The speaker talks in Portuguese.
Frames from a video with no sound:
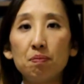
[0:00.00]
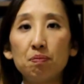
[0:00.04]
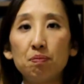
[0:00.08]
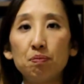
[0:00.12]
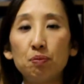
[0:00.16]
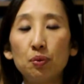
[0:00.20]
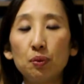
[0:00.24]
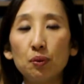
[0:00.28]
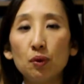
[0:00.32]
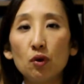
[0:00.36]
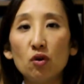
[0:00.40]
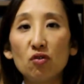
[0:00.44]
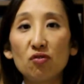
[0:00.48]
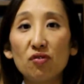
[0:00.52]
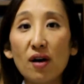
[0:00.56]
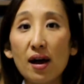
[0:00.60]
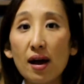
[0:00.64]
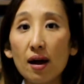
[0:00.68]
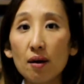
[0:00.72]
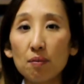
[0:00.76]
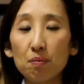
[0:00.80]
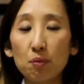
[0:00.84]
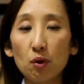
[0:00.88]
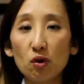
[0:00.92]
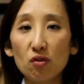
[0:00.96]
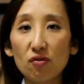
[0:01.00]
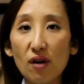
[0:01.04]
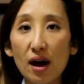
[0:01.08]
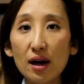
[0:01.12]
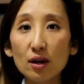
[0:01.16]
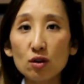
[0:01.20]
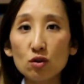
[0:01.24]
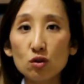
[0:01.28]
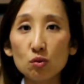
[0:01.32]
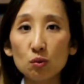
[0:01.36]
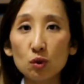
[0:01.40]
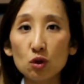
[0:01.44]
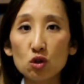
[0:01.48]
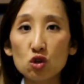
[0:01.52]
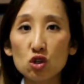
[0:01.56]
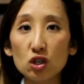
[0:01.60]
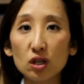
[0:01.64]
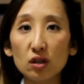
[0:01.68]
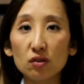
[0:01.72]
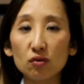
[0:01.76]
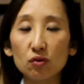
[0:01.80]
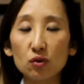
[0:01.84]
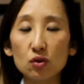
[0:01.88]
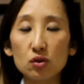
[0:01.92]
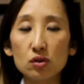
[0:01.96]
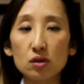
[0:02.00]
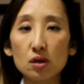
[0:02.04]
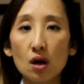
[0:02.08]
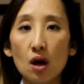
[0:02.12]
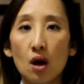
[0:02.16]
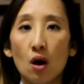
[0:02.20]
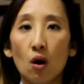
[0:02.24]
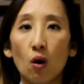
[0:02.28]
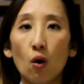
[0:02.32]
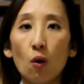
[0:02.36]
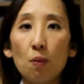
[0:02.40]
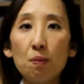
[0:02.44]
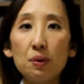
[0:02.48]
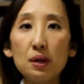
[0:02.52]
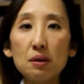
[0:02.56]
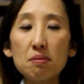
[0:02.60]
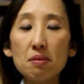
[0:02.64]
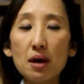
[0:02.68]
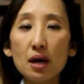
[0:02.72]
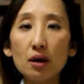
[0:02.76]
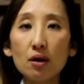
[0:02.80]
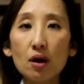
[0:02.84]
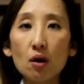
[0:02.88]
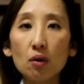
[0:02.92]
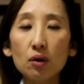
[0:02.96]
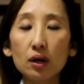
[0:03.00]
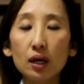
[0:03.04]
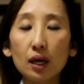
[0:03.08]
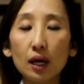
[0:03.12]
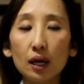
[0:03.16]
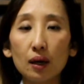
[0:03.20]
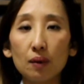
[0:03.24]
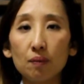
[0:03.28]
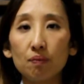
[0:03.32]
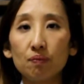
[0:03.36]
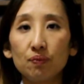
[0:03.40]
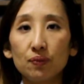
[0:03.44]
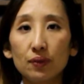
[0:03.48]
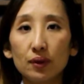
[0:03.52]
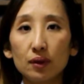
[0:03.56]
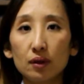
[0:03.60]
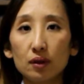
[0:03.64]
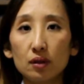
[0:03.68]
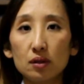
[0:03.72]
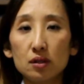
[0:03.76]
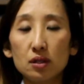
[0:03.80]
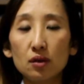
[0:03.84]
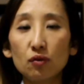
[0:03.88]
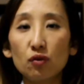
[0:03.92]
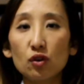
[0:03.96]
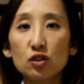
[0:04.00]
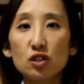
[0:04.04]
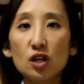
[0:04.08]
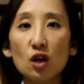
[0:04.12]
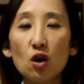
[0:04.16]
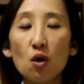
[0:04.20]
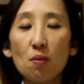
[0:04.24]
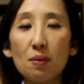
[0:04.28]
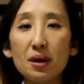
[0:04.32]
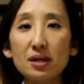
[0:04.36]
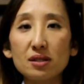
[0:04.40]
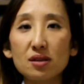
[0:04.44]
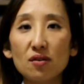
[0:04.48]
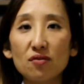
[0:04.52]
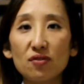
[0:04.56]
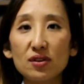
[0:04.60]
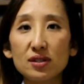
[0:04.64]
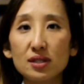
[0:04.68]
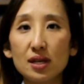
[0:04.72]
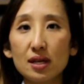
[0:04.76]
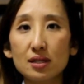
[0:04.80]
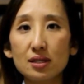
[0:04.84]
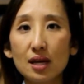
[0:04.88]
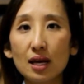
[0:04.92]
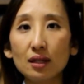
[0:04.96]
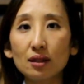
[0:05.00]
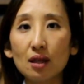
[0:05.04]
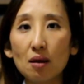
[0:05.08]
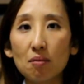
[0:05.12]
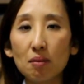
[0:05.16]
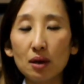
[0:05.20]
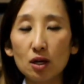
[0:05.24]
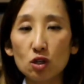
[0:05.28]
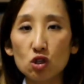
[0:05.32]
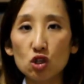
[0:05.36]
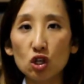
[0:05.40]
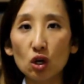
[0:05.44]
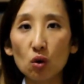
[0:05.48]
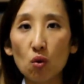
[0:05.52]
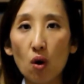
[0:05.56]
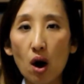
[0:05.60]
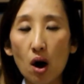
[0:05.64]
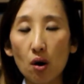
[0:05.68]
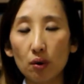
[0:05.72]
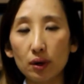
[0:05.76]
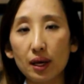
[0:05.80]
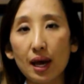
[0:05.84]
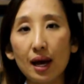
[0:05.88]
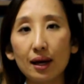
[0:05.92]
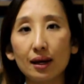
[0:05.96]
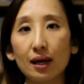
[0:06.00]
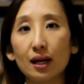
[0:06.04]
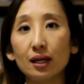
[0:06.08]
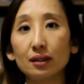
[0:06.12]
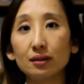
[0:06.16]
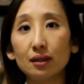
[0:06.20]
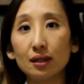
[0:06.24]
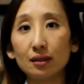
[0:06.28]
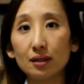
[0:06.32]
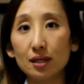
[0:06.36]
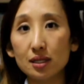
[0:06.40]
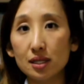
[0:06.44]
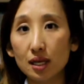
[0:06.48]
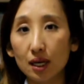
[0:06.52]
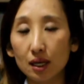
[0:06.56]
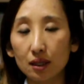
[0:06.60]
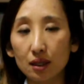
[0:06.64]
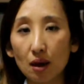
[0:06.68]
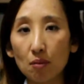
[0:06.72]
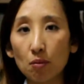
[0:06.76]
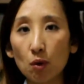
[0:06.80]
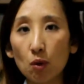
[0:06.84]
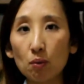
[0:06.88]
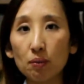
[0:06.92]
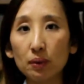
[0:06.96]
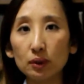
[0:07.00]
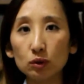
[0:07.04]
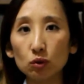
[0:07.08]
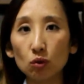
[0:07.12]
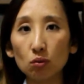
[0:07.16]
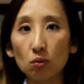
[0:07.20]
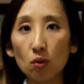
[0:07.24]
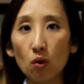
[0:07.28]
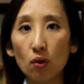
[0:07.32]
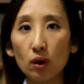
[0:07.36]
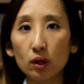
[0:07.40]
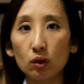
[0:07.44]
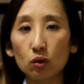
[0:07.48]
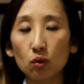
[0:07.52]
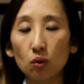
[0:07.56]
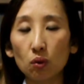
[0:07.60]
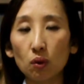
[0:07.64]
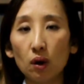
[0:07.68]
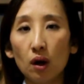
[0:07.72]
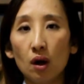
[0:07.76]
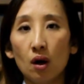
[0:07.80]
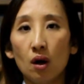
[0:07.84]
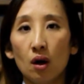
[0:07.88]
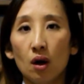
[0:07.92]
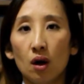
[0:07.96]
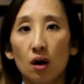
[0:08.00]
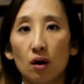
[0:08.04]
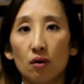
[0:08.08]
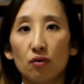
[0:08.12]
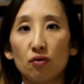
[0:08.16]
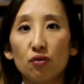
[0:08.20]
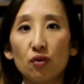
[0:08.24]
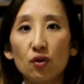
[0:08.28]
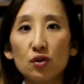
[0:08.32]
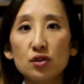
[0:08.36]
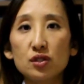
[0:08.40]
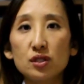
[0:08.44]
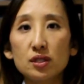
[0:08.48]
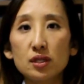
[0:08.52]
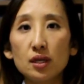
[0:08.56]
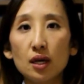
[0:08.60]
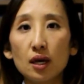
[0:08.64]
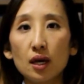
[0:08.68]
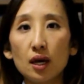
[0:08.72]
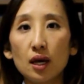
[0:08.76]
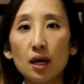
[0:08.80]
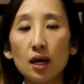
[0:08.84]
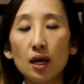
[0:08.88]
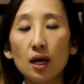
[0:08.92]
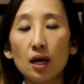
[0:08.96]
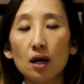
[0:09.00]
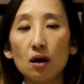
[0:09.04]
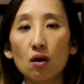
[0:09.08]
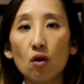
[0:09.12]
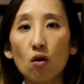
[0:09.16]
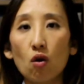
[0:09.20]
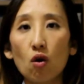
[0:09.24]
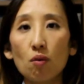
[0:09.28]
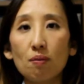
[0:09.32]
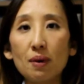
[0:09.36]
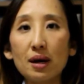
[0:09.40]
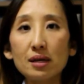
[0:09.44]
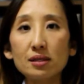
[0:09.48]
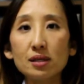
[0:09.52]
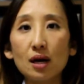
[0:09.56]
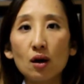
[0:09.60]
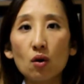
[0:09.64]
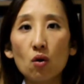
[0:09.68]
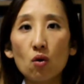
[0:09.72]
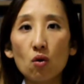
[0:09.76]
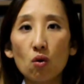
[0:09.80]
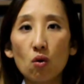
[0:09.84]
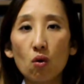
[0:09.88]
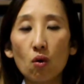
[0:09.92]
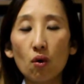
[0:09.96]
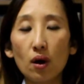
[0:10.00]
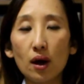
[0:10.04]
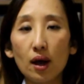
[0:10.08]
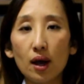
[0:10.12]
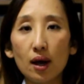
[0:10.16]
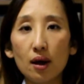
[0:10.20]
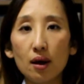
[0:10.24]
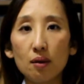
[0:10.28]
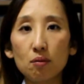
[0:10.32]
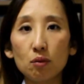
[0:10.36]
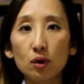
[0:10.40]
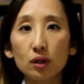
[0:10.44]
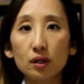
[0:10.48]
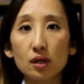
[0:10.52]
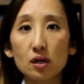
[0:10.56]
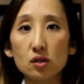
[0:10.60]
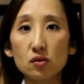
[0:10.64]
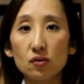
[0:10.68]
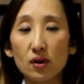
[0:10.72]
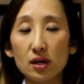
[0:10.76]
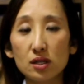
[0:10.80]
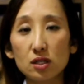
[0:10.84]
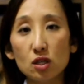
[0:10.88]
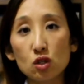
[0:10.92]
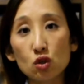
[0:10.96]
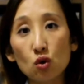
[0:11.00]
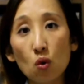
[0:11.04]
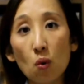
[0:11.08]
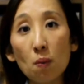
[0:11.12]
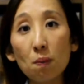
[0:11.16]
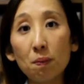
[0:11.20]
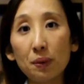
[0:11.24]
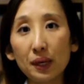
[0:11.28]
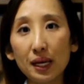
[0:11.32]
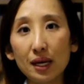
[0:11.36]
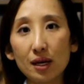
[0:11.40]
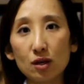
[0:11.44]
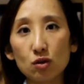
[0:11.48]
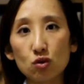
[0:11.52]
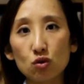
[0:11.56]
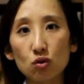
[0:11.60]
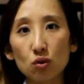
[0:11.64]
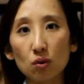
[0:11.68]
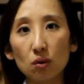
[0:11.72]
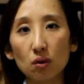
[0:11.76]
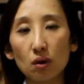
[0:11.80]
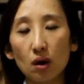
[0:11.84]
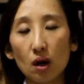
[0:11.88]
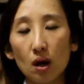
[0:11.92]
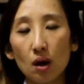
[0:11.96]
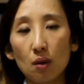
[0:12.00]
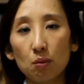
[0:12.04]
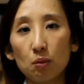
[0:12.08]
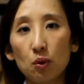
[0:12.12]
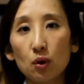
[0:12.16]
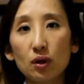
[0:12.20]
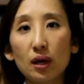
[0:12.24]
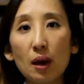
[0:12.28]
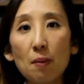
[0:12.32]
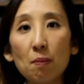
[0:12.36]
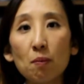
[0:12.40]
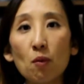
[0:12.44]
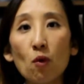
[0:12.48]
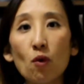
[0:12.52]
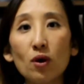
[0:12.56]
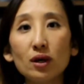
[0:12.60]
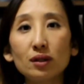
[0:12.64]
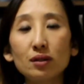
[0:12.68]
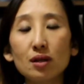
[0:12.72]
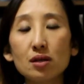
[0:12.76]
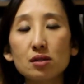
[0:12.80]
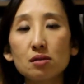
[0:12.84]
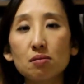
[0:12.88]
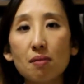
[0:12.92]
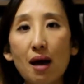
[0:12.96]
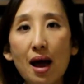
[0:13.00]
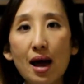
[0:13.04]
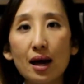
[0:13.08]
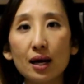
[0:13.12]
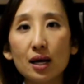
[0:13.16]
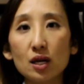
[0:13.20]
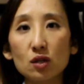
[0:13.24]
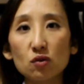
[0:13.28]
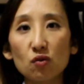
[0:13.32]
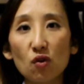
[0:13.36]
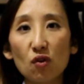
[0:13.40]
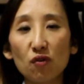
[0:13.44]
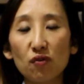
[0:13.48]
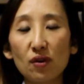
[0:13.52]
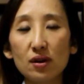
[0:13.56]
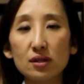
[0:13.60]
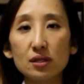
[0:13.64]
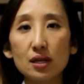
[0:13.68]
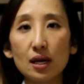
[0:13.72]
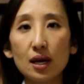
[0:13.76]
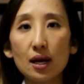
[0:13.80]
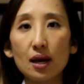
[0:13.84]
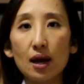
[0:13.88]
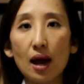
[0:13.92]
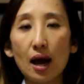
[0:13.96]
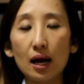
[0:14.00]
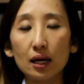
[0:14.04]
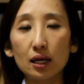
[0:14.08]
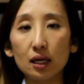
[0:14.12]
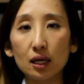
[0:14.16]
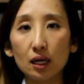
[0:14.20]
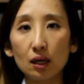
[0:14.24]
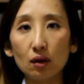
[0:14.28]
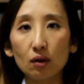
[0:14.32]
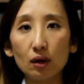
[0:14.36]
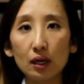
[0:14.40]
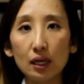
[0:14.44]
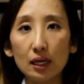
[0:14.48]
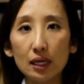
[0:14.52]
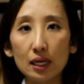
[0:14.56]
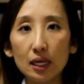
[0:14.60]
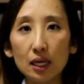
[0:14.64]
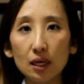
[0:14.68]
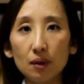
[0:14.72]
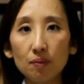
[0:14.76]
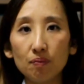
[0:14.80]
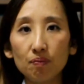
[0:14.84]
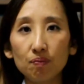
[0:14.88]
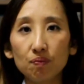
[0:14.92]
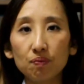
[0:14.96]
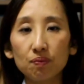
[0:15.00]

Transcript: Por, por vários motivos. O primeiro é o que? Se você começa a fazer exatamente igual, que é aquela tendência que tá bombando muito, você começa a concorrer muitas vezes com preço, porque muitas marcas vão fazer aquilo ali